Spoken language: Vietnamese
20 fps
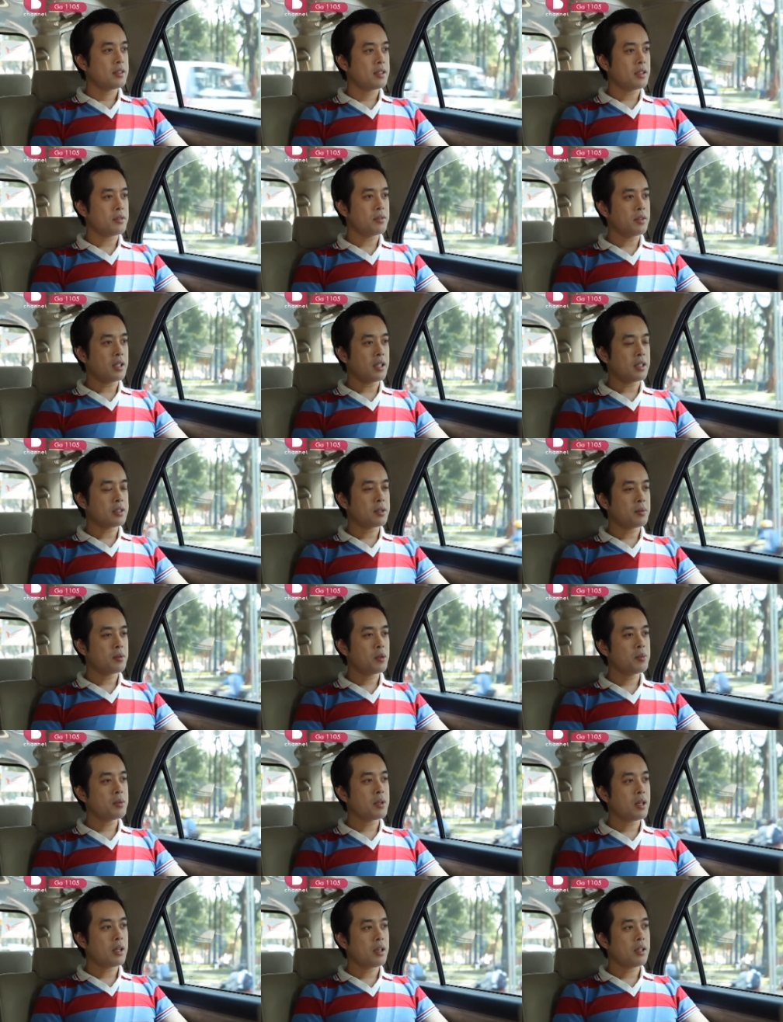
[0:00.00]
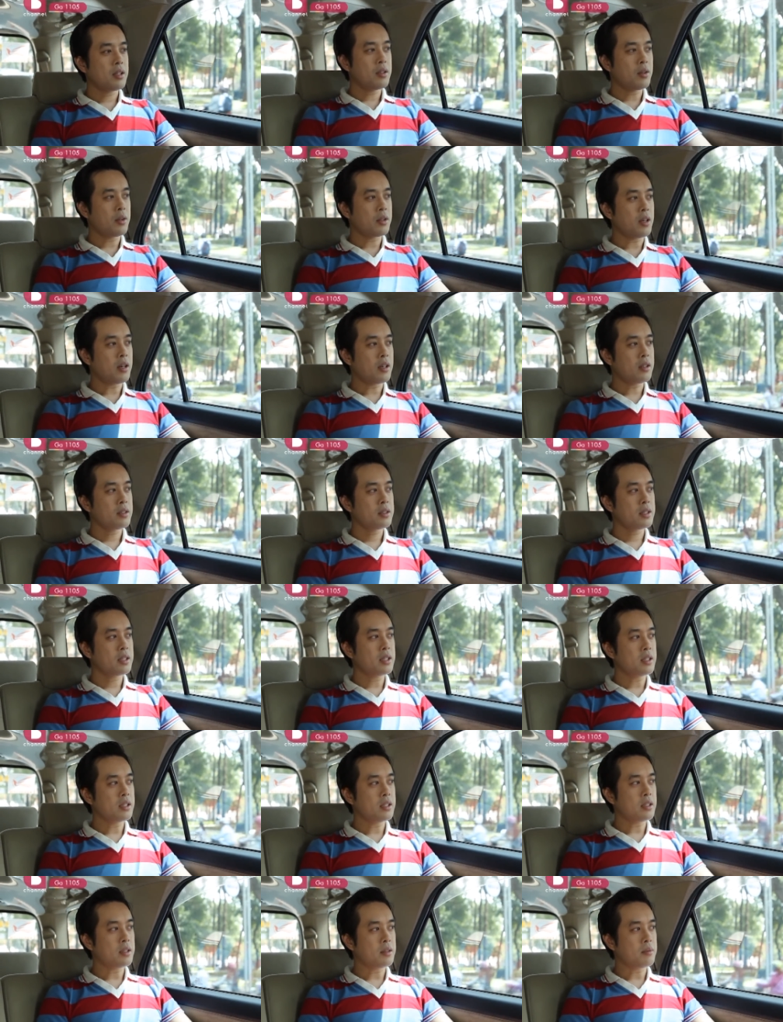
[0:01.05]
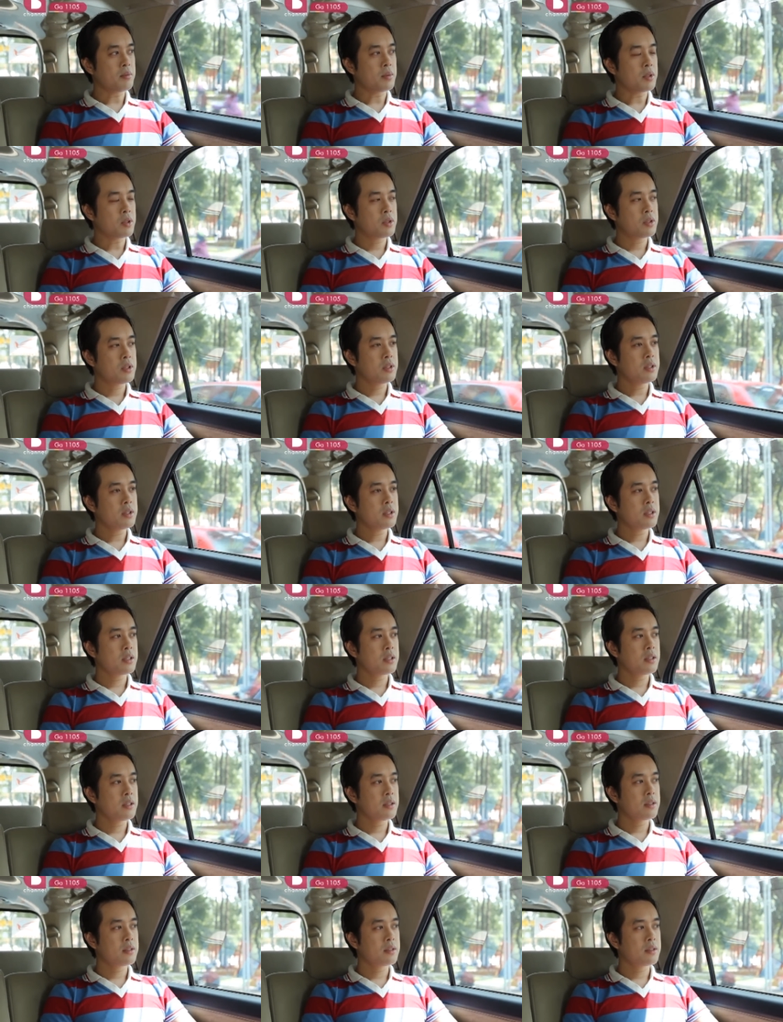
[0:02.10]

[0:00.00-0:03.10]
tại vì là trong lúc đó hồi đó thì chưa có